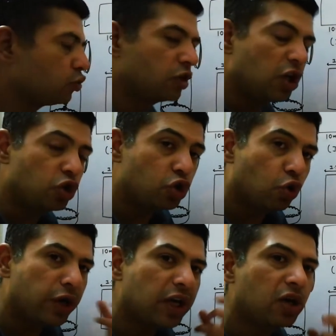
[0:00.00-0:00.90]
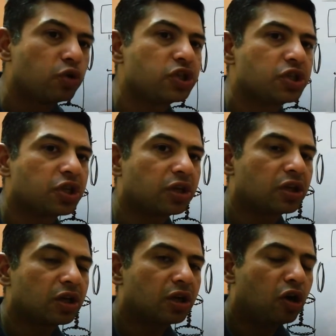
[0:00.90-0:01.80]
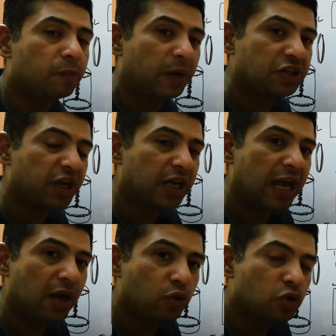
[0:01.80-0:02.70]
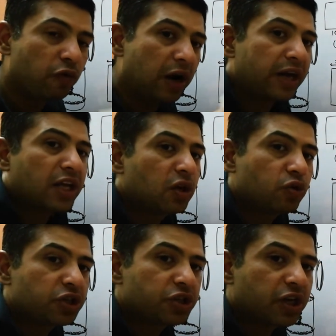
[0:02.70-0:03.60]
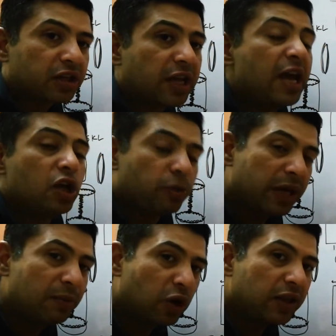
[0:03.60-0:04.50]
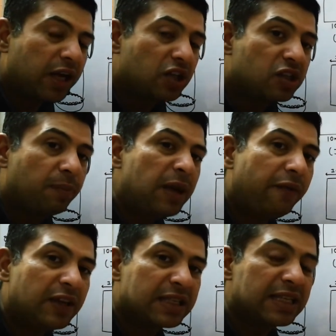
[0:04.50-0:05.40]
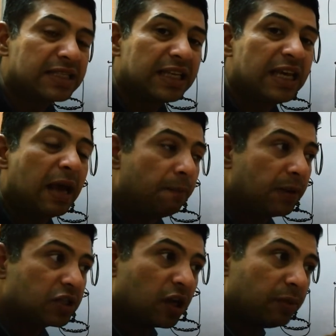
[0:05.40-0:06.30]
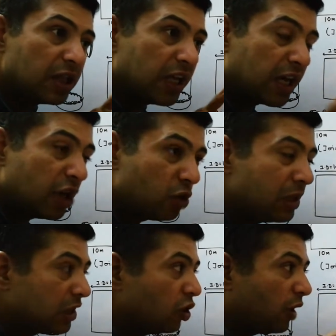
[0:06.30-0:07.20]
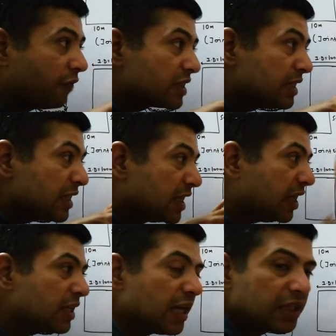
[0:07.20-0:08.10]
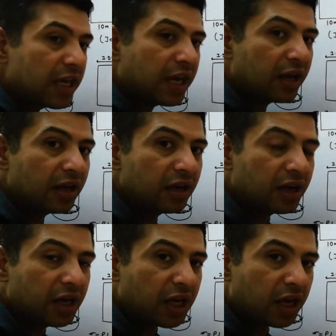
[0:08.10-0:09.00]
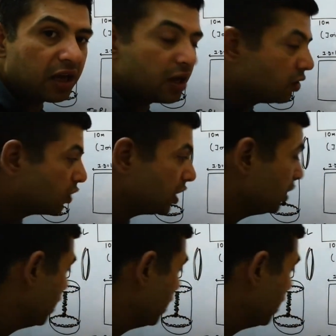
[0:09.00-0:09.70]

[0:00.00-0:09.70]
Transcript: होती है जो जोड़ने की कोशिश करती है और प्रेशर क्या है उसको फाड़ने की कोशिश करता है तो मैं ये बोल रहा था कि जब भी एफिशिएंसी पिक्चर में देखने को मिलती है और एफिशिएंसी गिर जाती है ठीक है ओके